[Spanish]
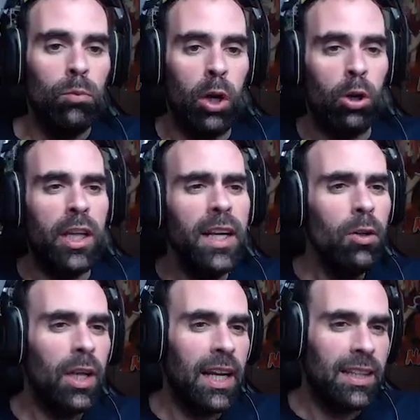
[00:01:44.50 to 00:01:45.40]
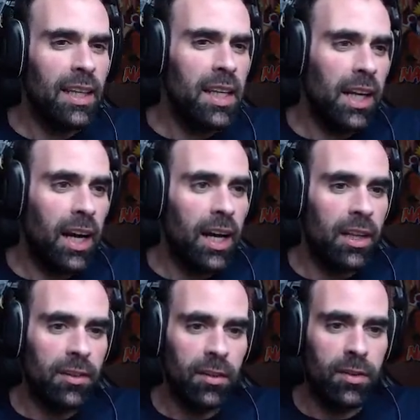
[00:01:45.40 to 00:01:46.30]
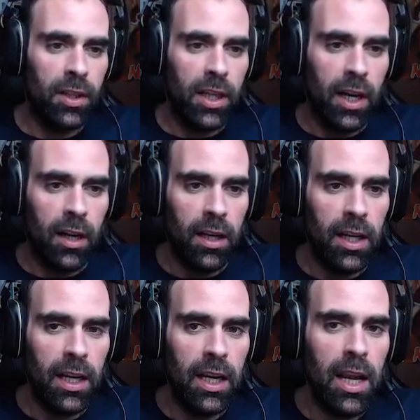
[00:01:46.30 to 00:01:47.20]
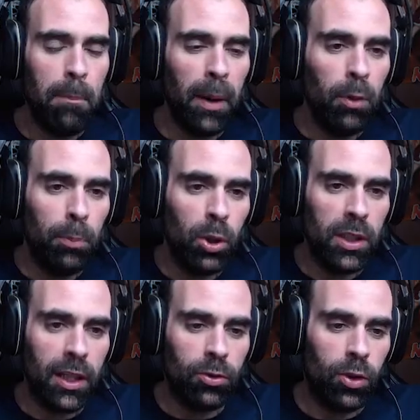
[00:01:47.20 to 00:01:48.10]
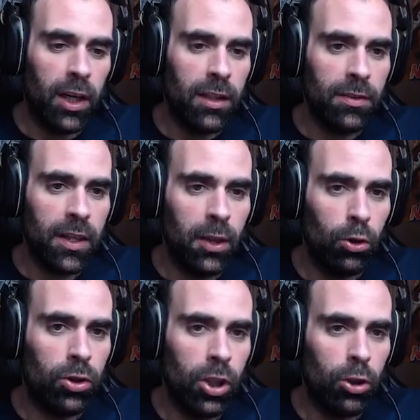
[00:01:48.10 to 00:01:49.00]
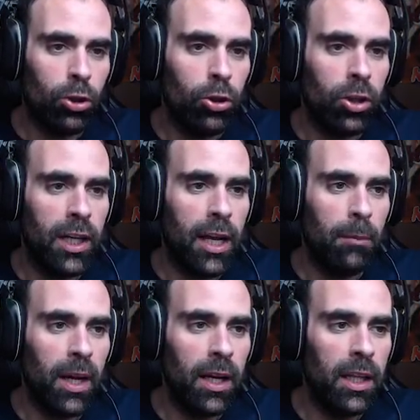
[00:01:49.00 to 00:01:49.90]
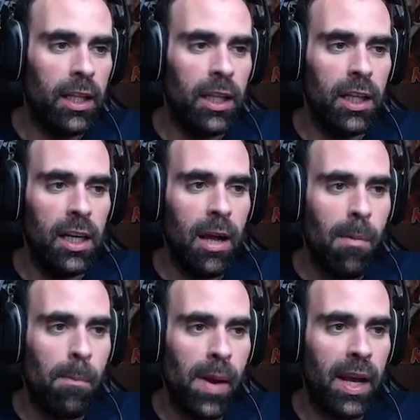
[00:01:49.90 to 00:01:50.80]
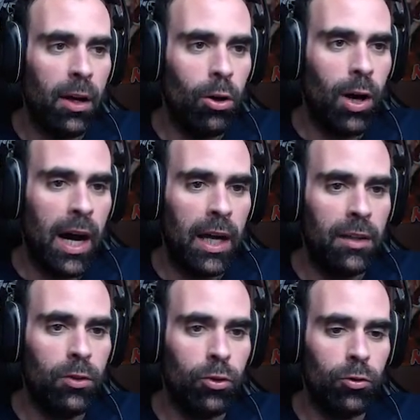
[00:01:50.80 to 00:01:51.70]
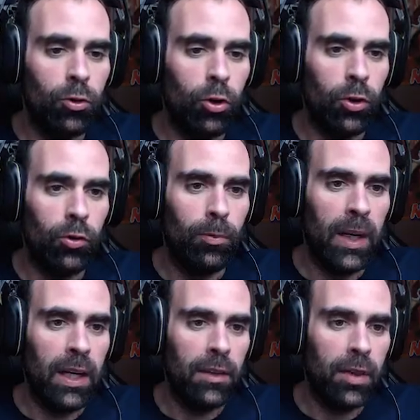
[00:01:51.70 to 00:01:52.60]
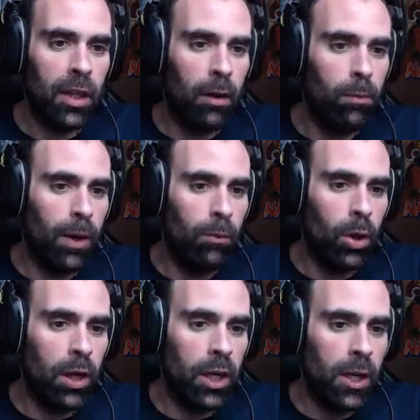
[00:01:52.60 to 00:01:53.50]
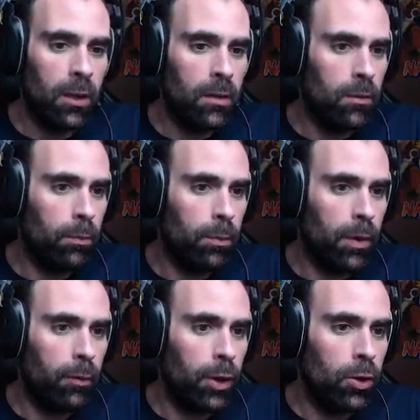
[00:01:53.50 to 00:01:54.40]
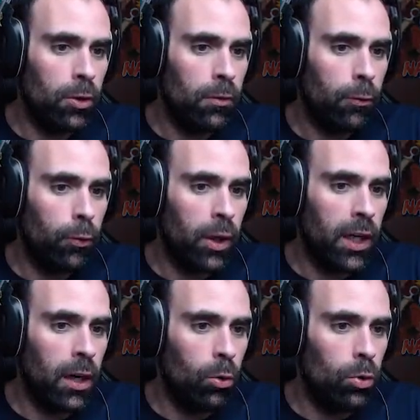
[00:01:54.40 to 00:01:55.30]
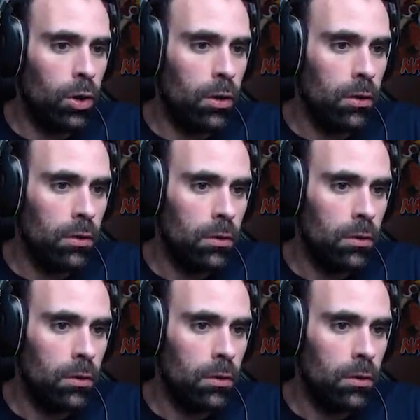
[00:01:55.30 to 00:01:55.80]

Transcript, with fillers: Bueno, creo que la técnica es sencilla. Le pego un puñetazo a este, lo tiro, cojo el arma y le pego a estos gordos, ¿vale? Así que vamos allá. Perfecto. Fuera, uno,